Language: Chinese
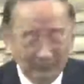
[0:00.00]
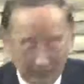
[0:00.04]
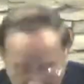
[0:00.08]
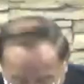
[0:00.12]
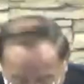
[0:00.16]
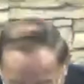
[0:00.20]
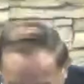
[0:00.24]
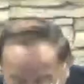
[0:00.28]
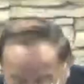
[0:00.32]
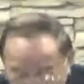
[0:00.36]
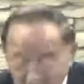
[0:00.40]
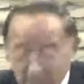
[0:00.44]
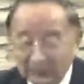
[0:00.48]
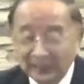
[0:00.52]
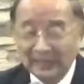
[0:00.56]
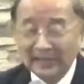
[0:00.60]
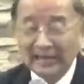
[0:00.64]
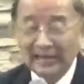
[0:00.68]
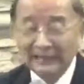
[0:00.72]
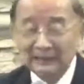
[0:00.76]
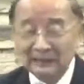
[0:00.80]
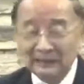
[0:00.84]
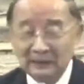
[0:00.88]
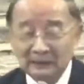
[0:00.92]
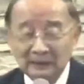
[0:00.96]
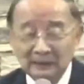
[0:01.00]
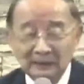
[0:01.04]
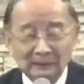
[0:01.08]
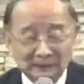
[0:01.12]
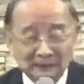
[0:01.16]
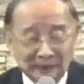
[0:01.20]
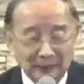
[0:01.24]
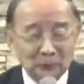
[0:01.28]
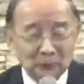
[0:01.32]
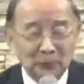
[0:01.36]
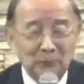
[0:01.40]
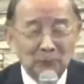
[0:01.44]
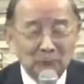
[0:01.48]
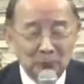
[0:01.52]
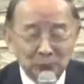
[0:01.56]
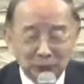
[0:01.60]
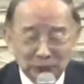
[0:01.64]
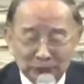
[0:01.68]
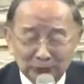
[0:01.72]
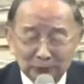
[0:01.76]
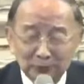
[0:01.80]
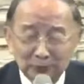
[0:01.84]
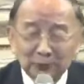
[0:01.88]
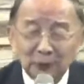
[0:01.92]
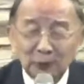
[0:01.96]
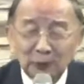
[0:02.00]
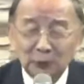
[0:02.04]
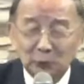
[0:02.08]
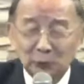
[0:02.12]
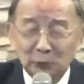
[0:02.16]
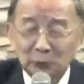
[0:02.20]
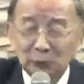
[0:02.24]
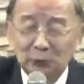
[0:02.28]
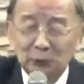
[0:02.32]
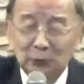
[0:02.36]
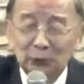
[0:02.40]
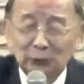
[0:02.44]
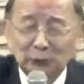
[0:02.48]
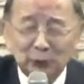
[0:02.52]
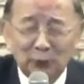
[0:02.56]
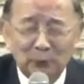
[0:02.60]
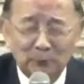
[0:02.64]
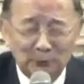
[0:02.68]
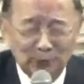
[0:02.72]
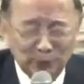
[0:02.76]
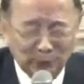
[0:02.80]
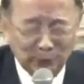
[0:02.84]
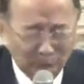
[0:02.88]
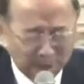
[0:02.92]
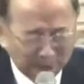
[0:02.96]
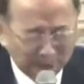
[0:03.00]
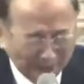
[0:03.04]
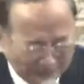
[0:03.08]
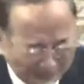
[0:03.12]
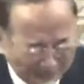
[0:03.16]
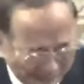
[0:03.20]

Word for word: 平安平安？他说：“牧师出去就没有平